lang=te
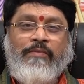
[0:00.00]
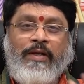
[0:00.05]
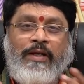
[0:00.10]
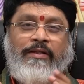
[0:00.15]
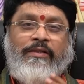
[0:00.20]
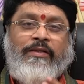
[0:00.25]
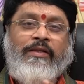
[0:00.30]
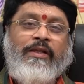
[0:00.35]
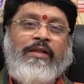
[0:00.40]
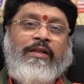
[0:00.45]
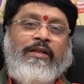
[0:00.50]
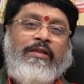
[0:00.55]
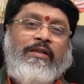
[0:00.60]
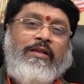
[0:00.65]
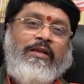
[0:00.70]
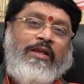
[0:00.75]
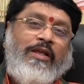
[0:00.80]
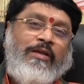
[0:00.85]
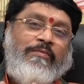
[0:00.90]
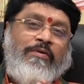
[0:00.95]
భక్తి అనేది
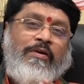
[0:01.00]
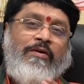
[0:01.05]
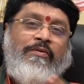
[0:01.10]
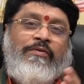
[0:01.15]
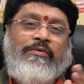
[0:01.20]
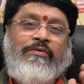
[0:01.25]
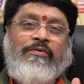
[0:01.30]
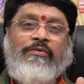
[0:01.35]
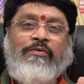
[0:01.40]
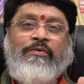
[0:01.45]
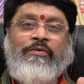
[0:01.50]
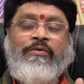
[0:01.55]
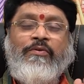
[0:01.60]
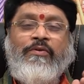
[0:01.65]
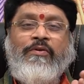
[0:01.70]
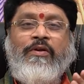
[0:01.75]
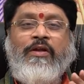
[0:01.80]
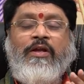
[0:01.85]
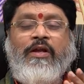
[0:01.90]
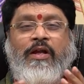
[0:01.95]
ఏ భావంతో
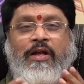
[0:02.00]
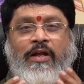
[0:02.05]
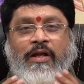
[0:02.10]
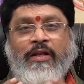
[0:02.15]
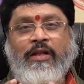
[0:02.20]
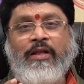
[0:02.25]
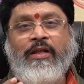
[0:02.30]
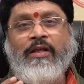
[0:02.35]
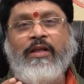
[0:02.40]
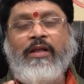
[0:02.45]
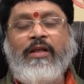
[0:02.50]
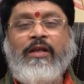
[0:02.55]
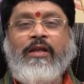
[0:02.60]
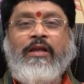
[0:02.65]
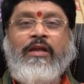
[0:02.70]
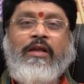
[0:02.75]
ఉంటుందో అలాగే